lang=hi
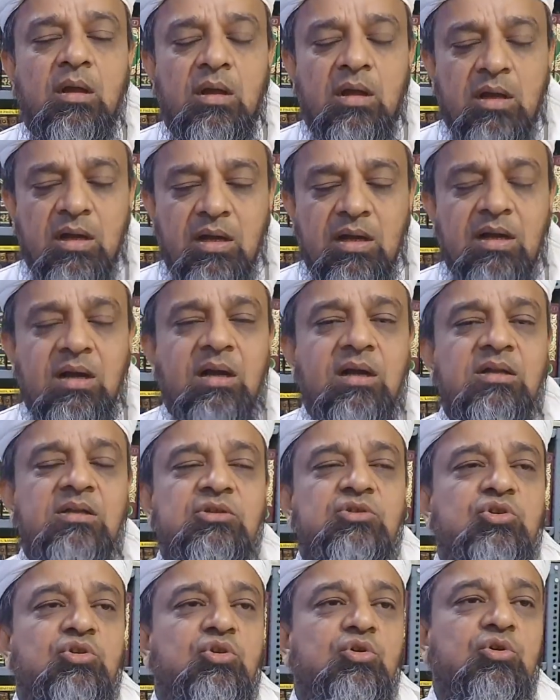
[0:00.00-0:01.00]
हाँ
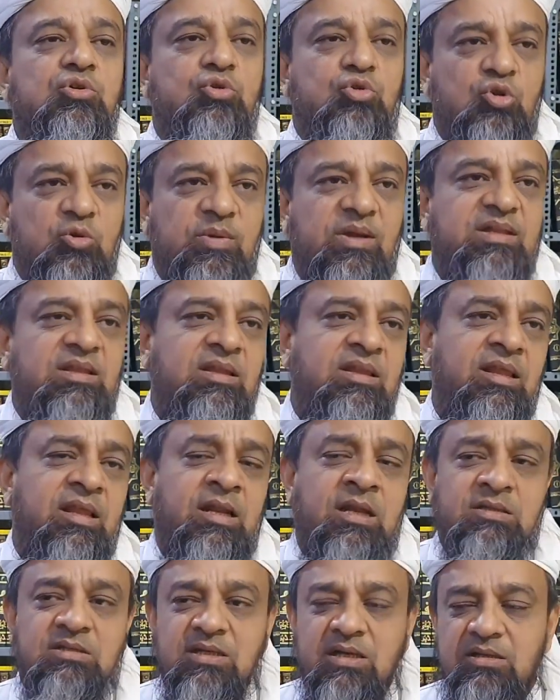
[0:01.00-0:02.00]
जो लोग कुर्बानी
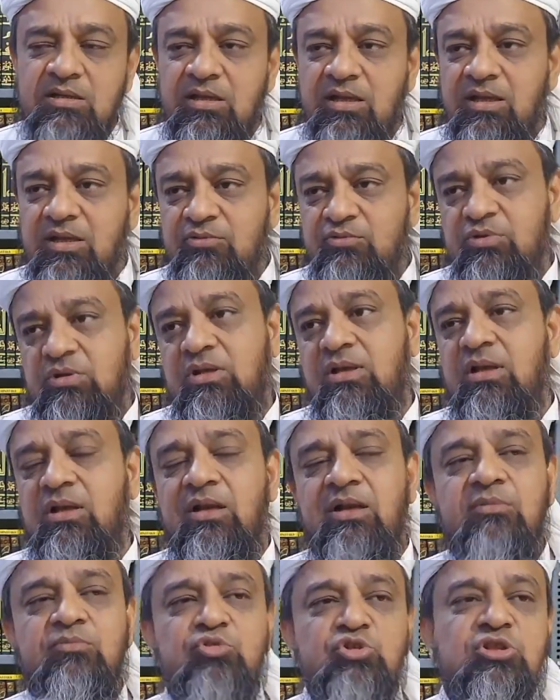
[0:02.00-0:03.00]
देना चाहते हैं उनके
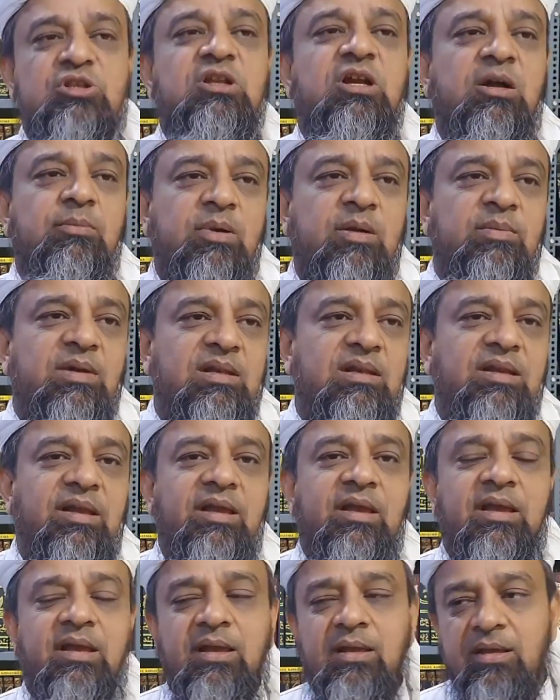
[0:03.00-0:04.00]
लिए मुस्तहब अमल
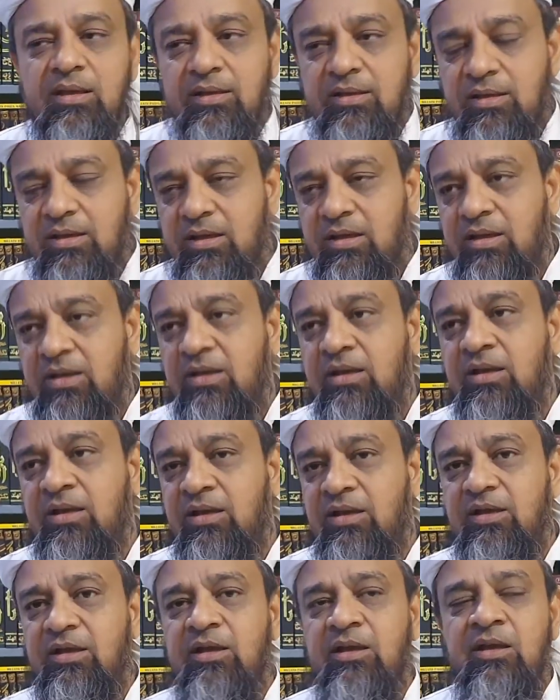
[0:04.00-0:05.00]
ये है
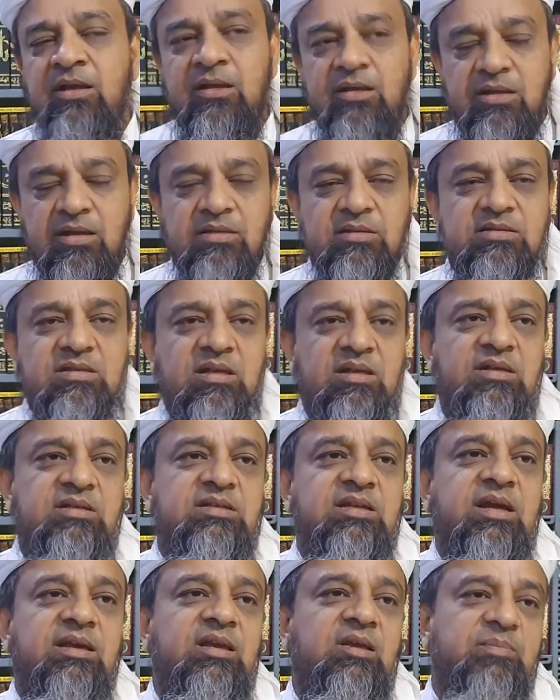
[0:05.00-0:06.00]
कि जी
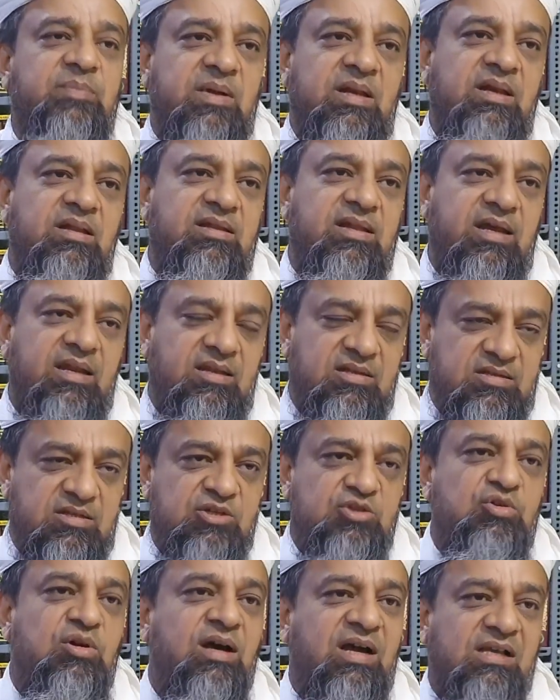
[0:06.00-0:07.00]
हिजा की पहली तारीख से
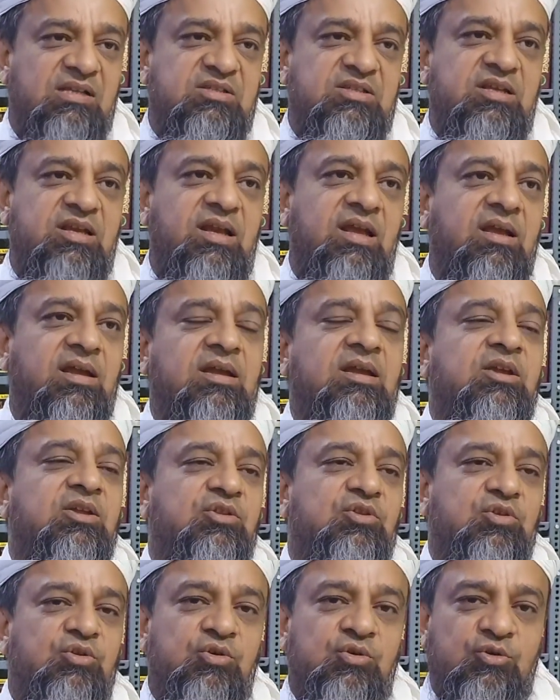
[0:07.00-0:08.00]
जो आज से है
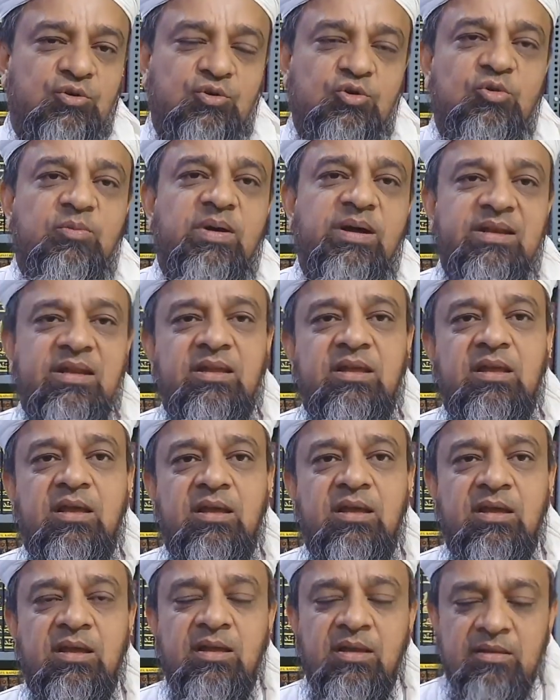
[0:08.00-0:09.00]
तो क़ुरबानी
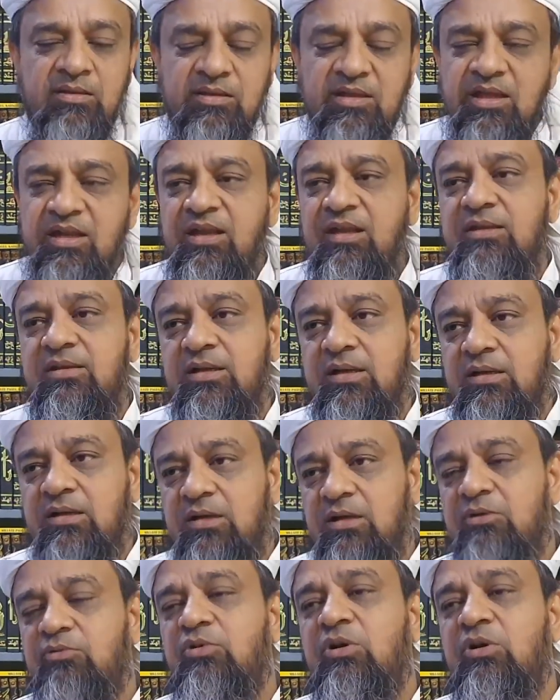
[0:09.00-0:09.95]
के देने तक वो